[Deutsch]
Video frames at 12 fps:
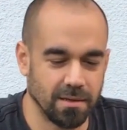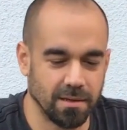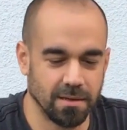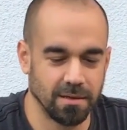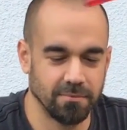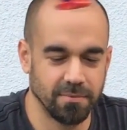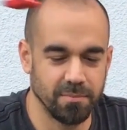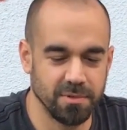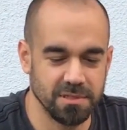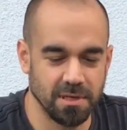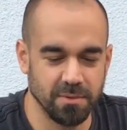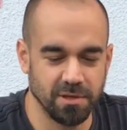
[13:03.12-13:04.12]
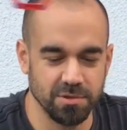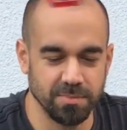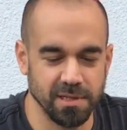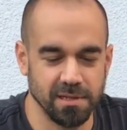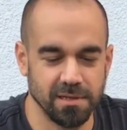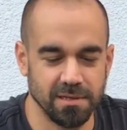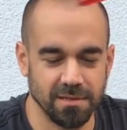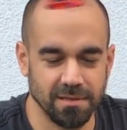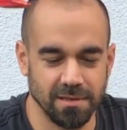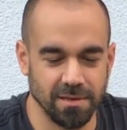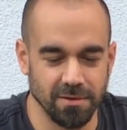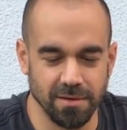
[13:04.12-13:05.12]
äh, wir haben ein bisschen damit gespielt
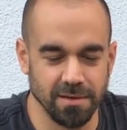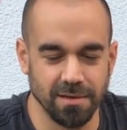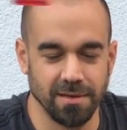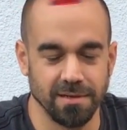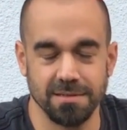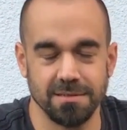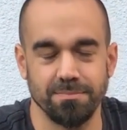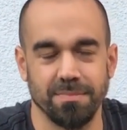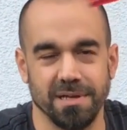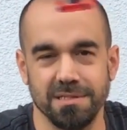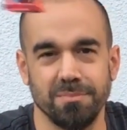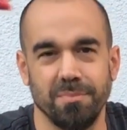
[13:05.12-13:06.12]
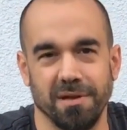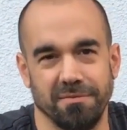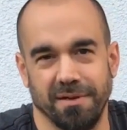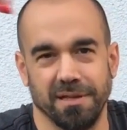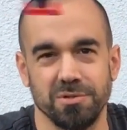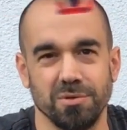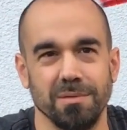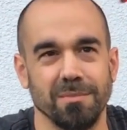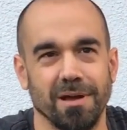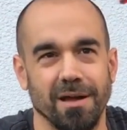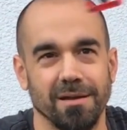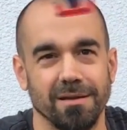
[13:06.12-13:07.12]
und es passt perfekt zu
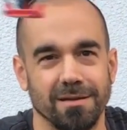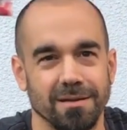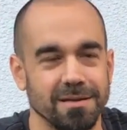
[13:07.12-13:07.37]
dem Kran.